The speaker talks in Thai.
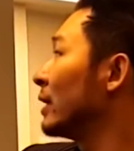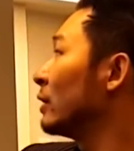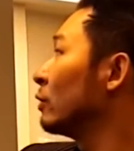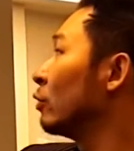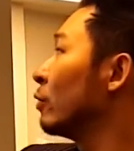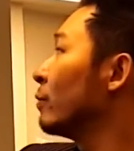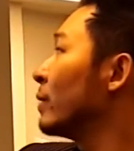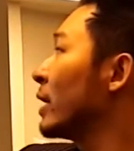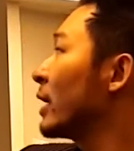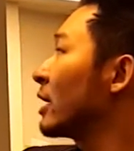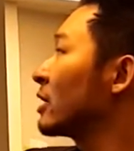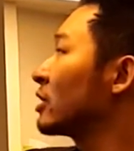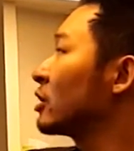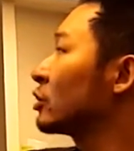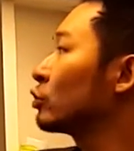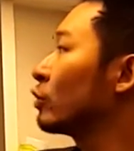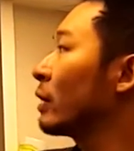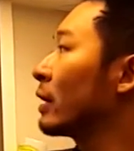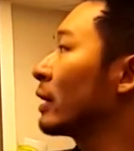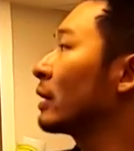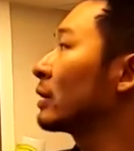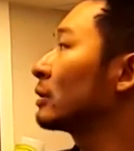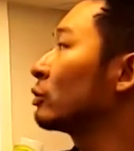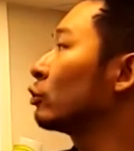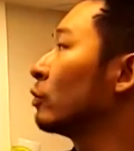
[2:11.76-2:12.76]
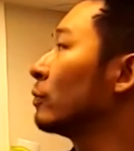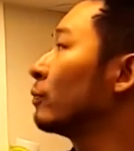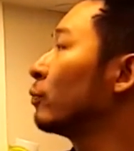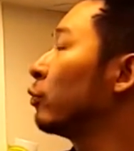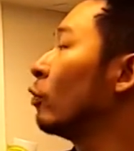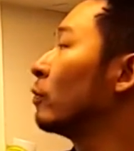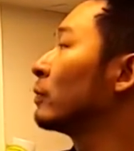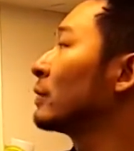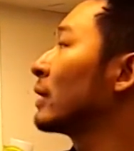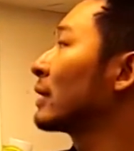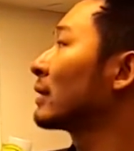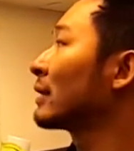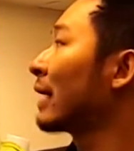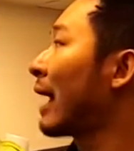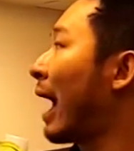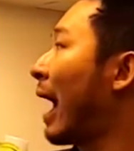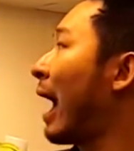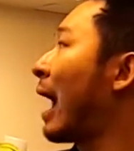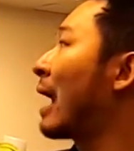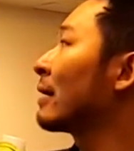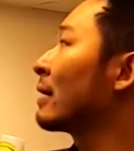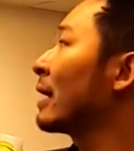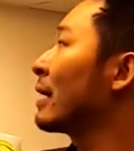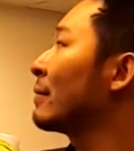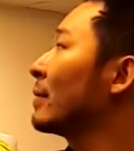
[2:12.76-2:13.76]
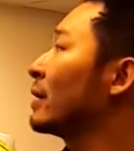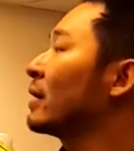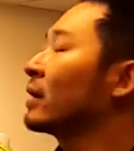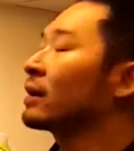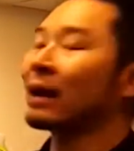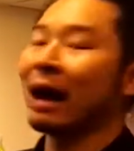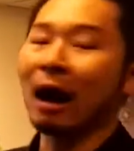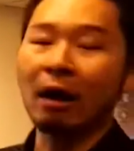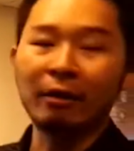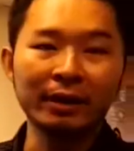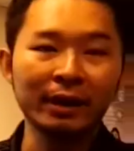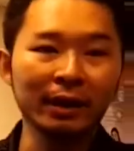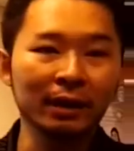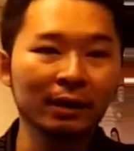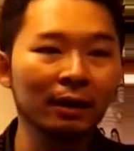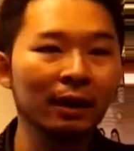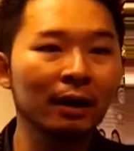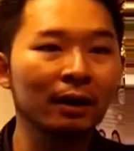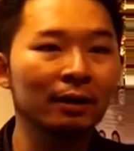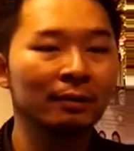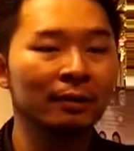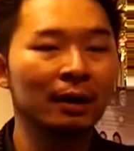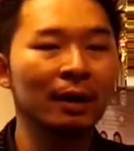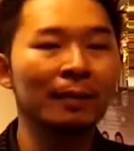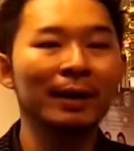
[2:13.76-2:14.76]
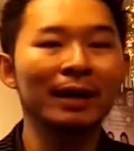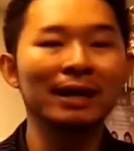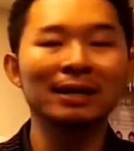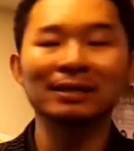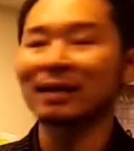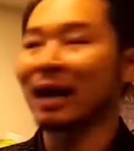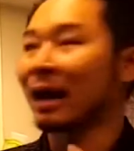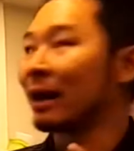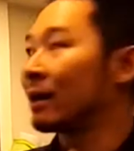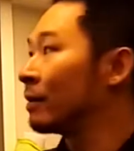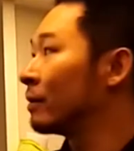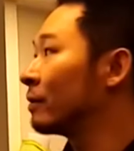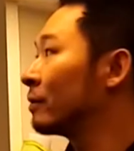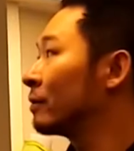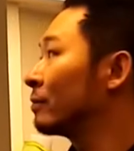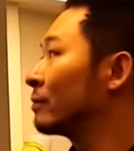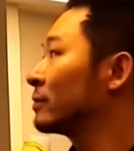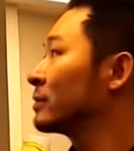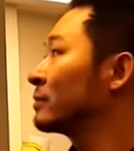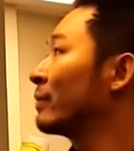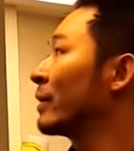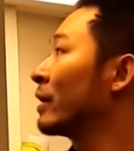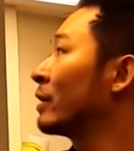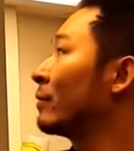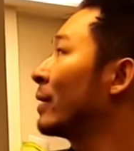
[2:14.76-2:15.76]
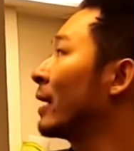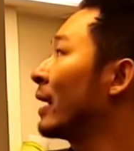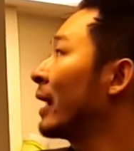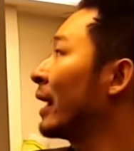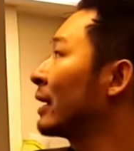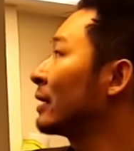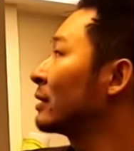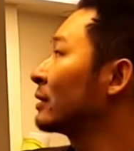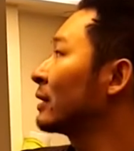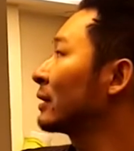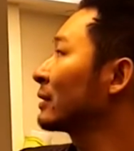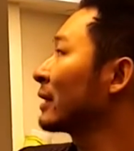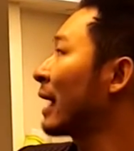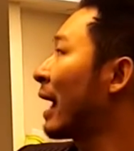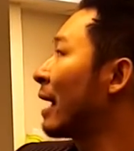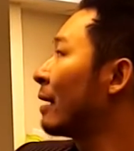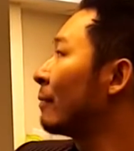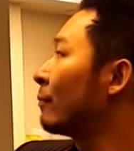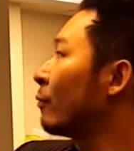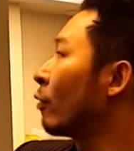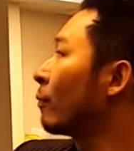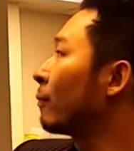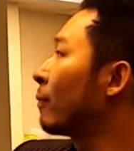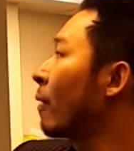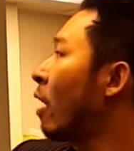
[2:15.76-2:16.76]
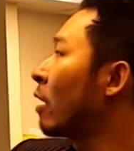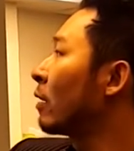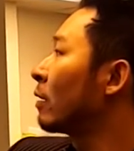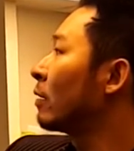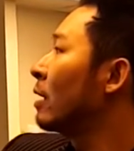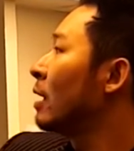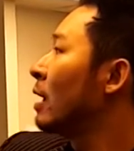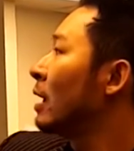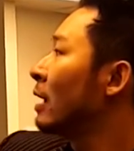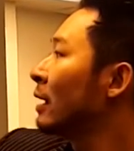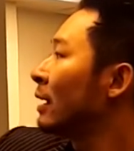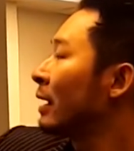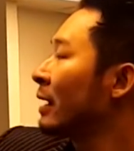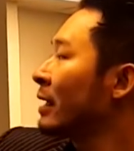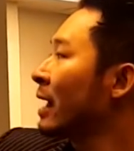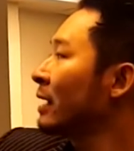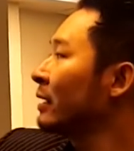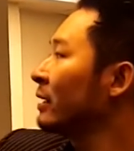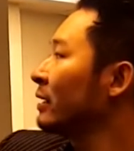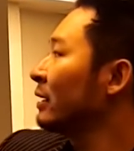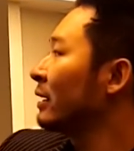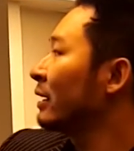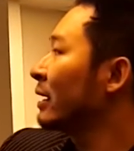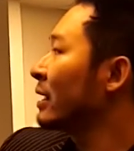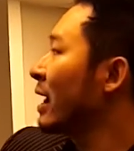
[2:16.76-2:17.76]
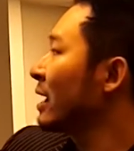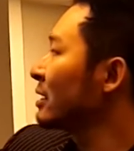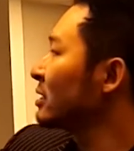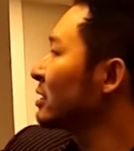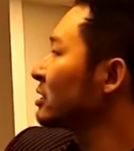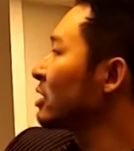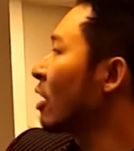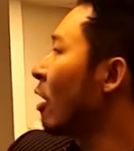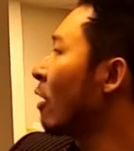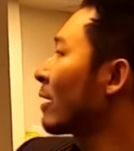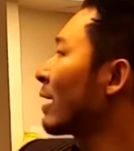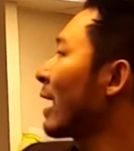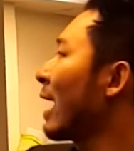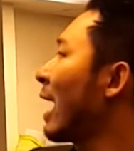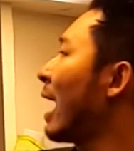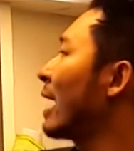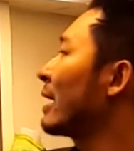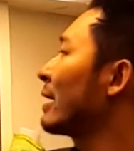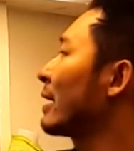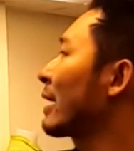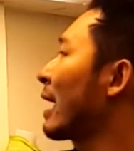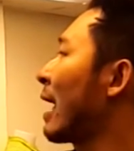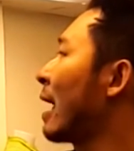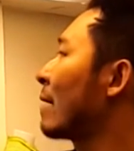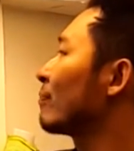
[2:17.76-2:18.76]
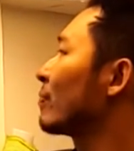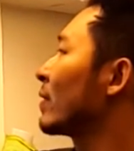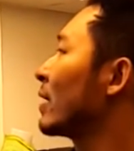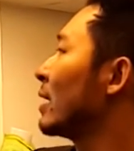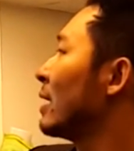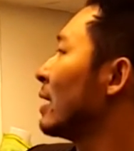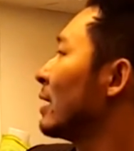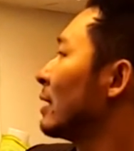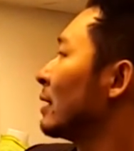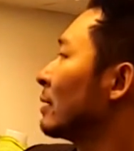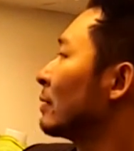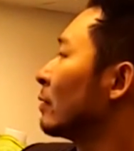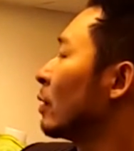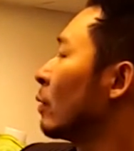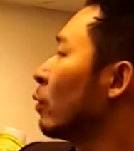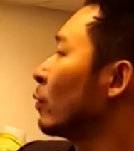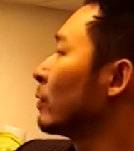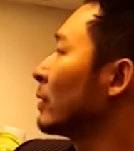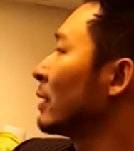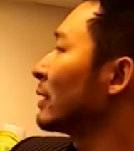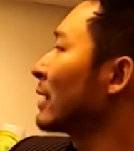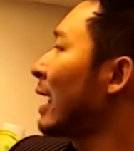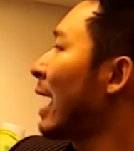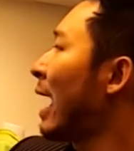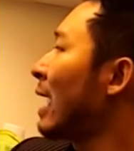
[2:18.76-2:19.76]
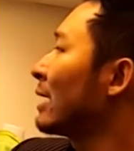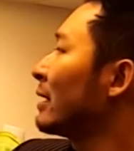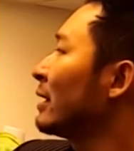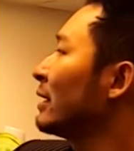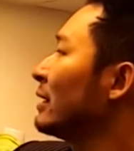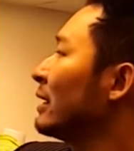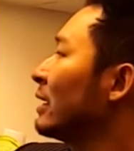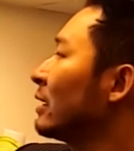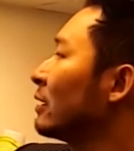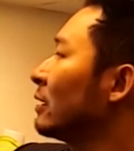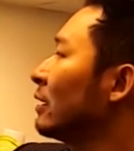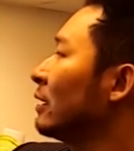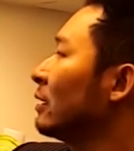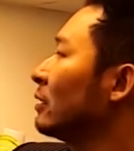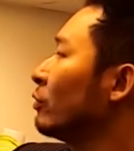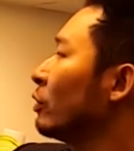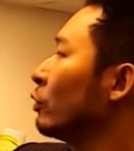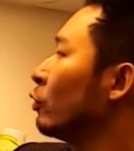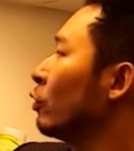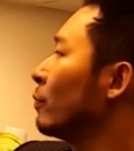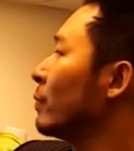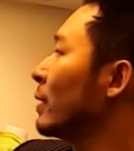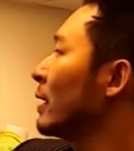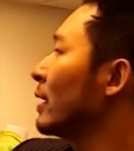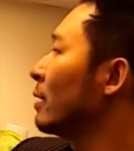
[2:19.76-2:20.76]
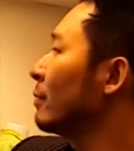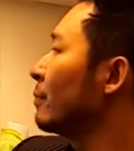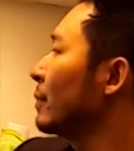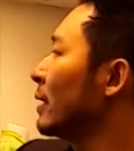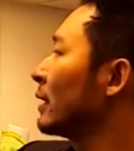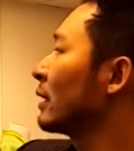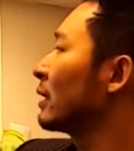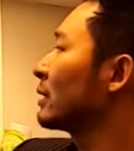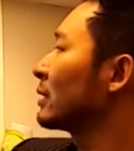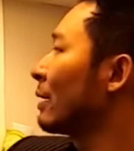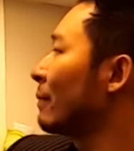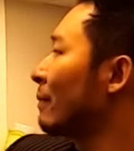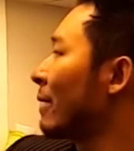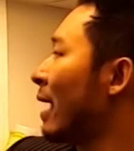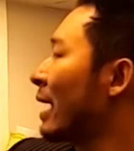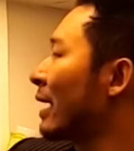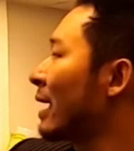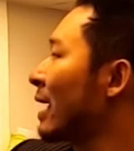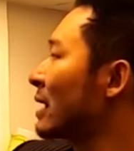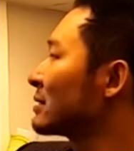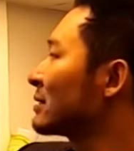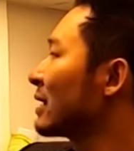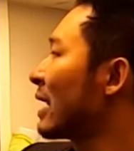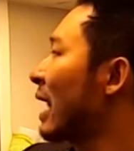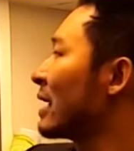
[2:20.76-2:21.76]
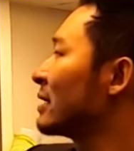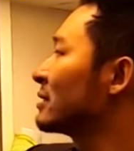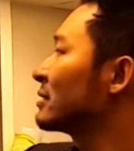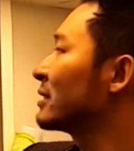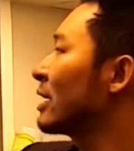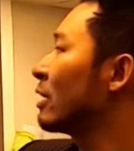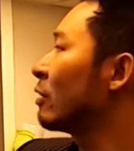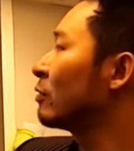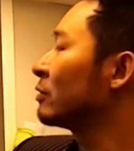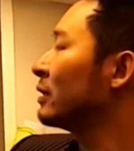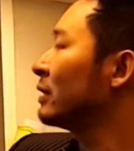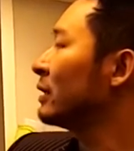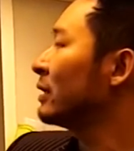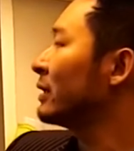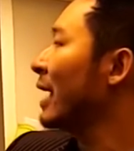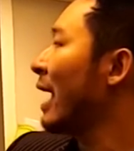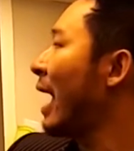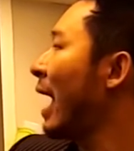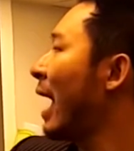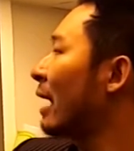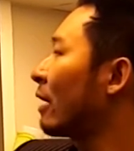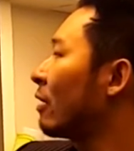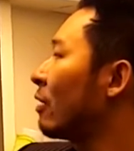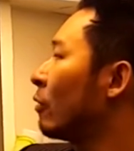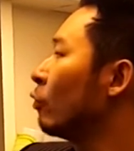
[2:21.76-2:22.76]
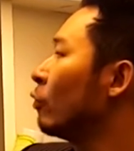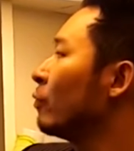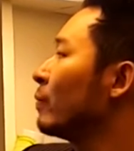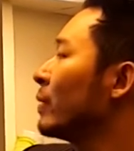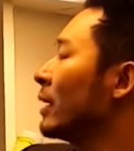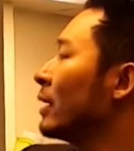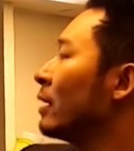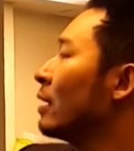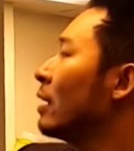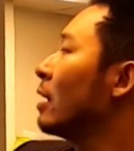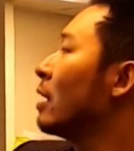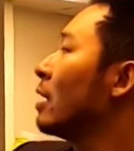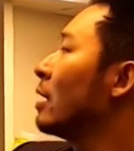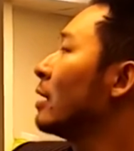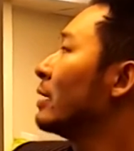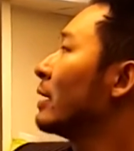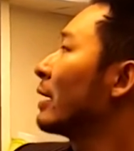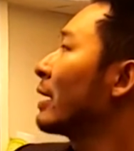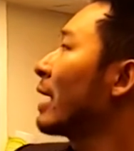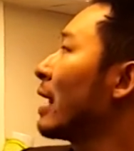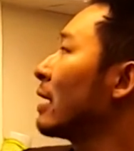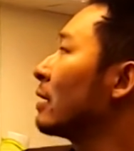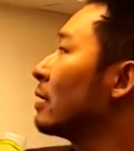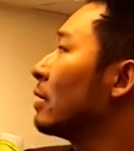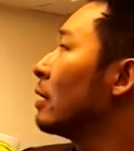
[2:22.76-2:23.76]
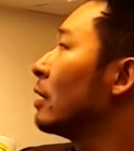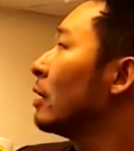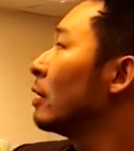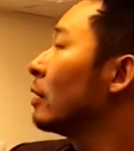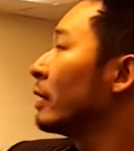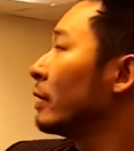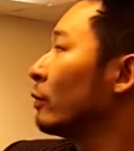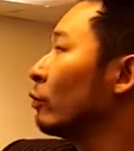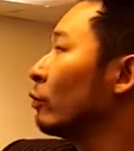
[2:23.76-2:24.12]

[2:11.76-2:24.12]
มินอูมิก็จะช่วยกระตุ้นภูมิต้านทานให้เป็นเลือดขาวดีขึ้นแล้วไปกระจัดเมลมะเร็งตั้งแต่ปกป้องระยะที่ 1 ระยะที่ 2 ได้นะครับ ระบบเลือดทานที่ดีขึ้นด้วยอูมิแล้วมินก็ทำลายการสลายเซลล์ที่แย่ก็อูมิ ดังนั้น